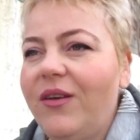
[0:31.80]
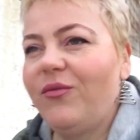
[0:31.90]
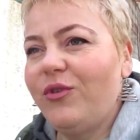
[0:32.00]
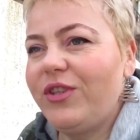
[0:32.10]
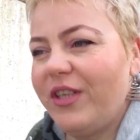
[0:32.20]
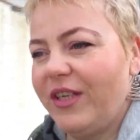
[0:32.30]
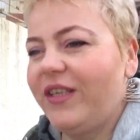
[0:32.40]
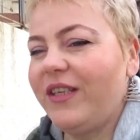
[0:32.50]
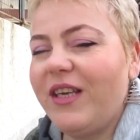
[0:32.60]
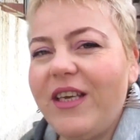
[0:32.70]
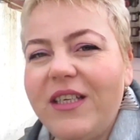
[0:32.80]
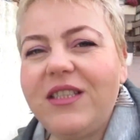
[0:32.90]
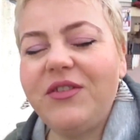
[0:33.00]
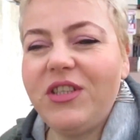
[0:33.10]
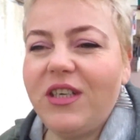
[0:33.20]
Вот, я
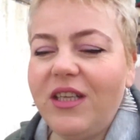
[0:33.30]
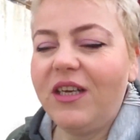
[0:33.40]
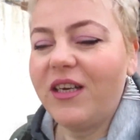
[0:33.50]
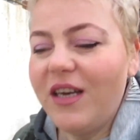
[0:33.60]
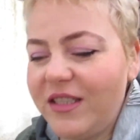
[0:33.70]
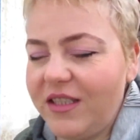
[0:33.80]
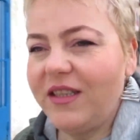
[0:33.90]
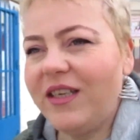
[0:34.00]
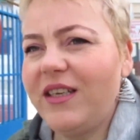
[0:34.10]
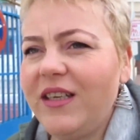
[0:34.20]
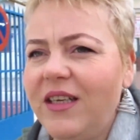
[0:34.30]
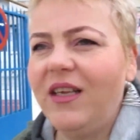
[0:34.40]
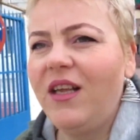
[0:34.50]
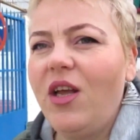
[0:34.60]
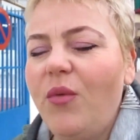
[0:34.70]
яйца вчера накрасила,
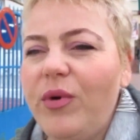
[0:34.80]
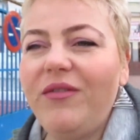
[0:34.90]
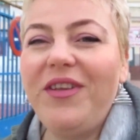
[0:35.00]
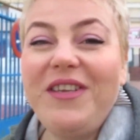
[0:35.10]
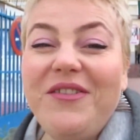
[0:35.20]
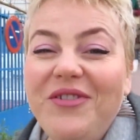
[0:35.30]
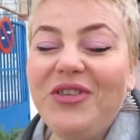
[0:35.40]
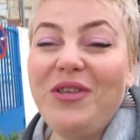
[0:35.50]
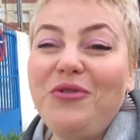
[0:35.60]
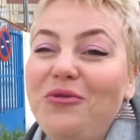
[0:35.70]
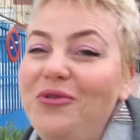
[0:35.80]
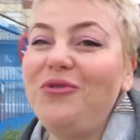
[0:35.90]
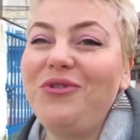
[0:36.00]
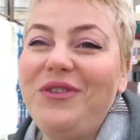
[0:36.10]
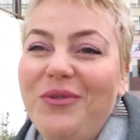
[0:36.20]
Правда, они вышли
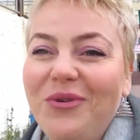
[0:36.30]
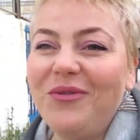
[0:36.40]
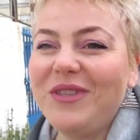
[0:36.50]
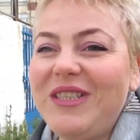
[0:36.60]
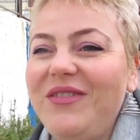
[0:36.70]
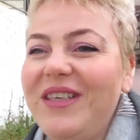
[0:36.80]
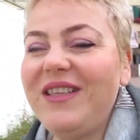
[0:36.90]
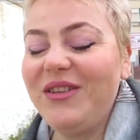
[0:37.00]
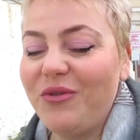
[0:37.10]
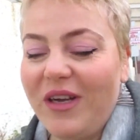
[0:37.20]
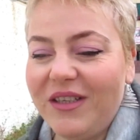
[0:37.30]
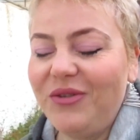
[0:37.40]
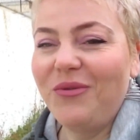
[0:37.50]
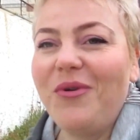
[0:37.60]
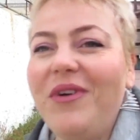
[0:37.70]
чуть-чуть другого цвета, ну как
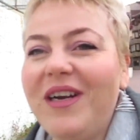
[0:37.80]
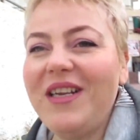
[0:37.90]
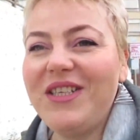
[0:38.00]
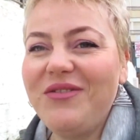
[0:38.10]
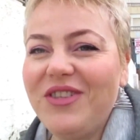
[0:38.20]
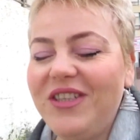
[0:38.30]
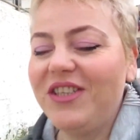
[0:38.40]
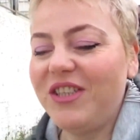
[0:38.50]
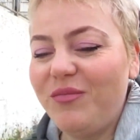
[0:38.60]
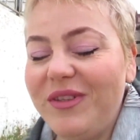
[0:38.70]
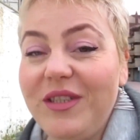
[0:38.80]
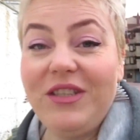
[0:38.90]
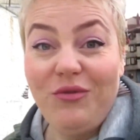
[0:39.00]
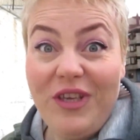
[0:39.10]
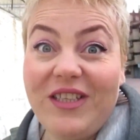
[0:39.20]
другого, оранжевые же должны быть.
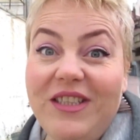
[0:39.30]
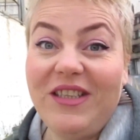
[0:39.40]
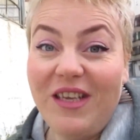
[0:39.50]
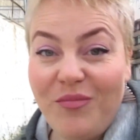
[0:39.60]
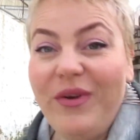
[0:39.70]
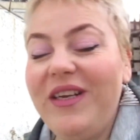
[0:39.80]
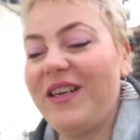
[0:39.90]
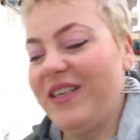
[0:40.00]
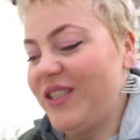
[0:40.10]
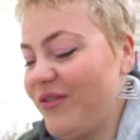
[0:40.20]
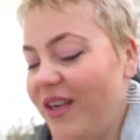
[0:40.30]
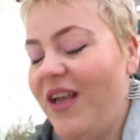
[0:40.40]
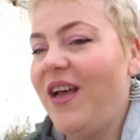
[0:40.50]
Ну яйца и так были оранжевые.